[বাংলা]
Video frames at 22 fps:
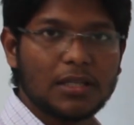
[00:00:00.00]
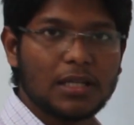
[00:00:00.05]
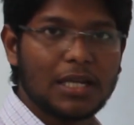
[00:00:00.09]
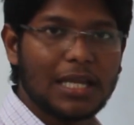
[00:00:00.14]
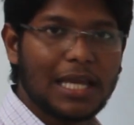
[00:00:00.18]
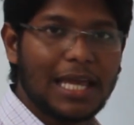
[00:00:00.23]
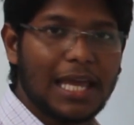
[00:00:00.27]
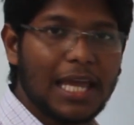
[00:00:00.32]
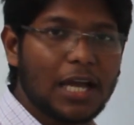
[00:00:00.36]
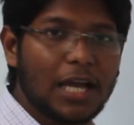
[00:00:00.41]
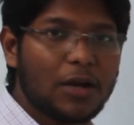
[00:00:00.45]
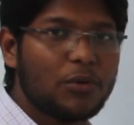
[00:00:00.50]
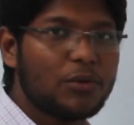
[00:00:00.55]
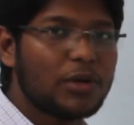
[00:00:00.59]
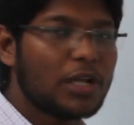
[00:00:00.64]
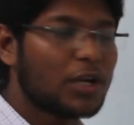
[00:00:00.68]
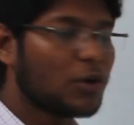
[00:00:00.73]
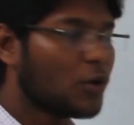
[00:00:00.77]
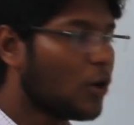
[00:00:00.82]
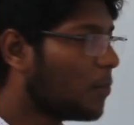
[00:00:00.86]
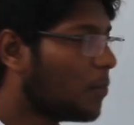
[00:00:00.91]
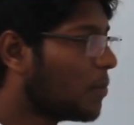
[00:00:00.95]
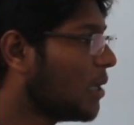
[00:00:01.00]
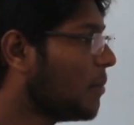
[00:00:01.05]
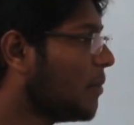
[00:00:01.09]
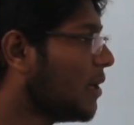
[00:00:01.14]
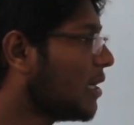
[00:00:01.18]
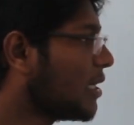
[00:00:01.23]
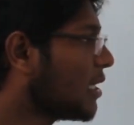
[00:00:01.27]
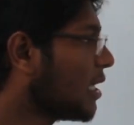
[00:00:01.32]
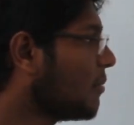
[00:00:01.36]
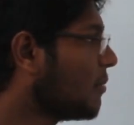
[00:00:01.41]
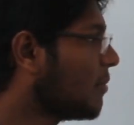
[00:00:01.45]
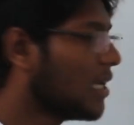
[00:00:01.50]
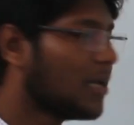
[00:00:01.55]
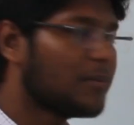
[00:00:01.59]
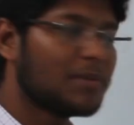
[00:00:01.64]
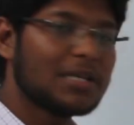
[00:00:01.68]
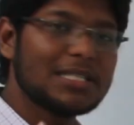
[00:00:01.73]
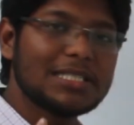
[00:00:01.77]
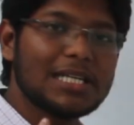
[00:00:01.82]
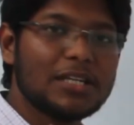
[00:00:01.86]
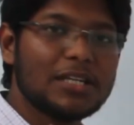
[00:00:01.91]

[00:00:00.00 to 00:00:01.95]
তাহলে এ কোণের কমপ্লিমেন্টারি মানে আমরা